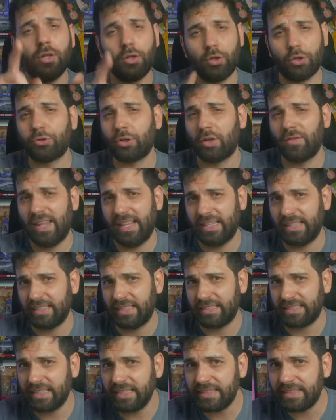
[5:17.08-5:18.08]
lo troverete in
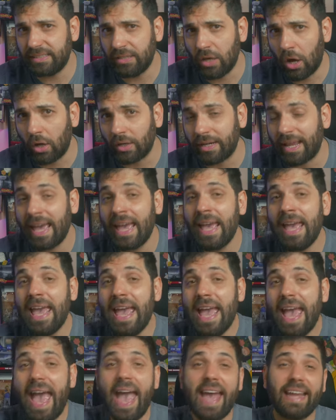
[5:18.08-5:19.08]
descrizione
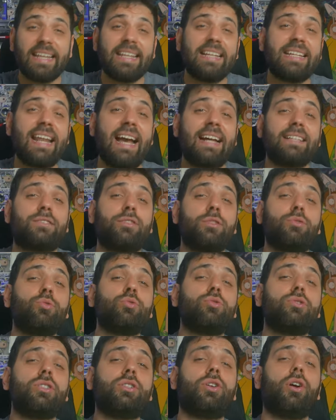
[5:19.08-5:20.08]
e ringrazio
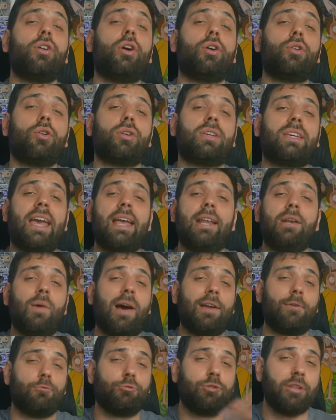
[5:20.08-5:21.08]
tutti coloro che lo
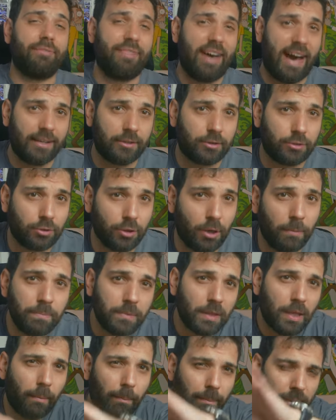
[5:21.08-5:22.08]
hanno già fatto.